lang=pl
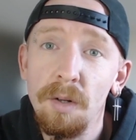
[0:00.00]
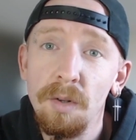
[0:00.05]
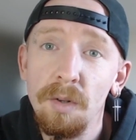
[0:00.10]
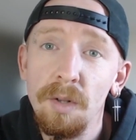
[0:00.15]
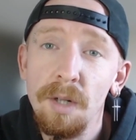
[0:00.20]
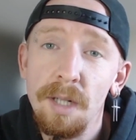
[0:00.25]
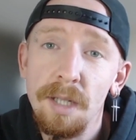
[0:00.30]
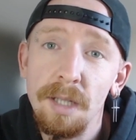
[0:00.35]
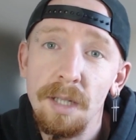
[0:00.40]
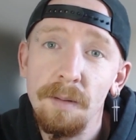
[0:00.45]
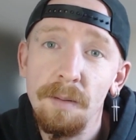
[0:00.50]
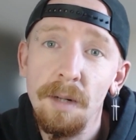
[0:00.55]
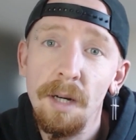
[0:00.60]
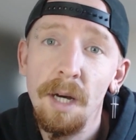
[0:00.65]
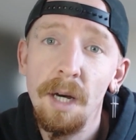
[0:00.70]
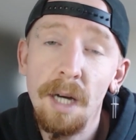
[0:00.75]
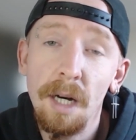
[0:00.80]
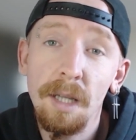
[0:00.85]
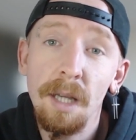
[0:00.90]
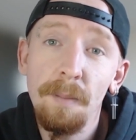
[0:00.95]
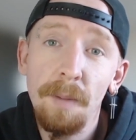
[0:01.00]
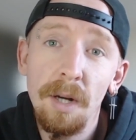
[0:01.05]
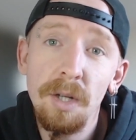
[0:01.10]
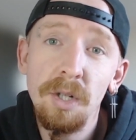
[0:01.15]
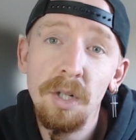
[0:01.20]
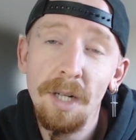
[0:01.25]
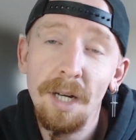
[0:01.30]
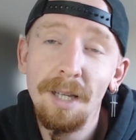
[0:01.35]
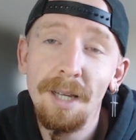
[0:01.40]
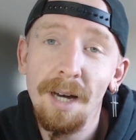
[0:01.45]
no to jestem jak
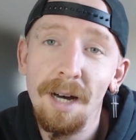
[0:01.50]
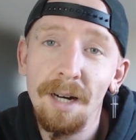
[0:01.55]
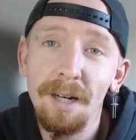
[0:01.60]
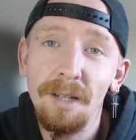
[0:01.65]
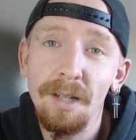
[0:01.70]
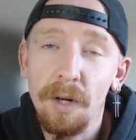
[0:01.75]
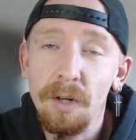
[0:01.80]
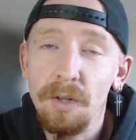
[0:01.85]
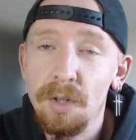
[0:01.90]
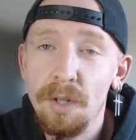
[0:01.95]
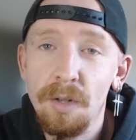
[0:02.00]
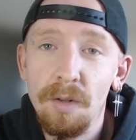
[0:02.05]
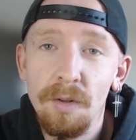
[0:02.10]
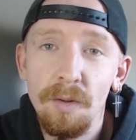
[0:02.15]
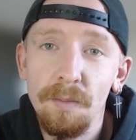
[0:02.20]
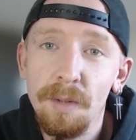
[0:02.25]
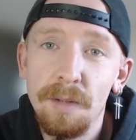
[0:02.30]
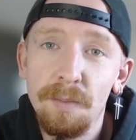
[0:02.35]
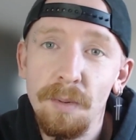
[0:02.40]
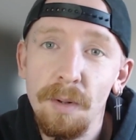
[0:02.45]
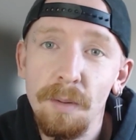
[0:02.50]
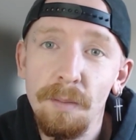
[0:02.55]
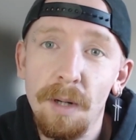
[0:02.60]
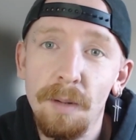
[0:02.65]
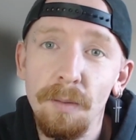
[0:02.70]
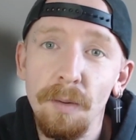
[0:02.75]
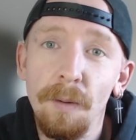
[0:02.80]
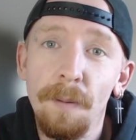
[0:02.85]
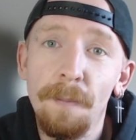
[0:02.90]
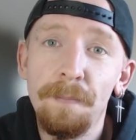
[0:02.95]
najbardziej na tak, także no bez
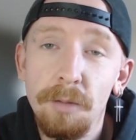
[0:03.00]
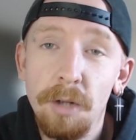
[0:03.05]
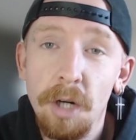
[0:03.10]
problemu.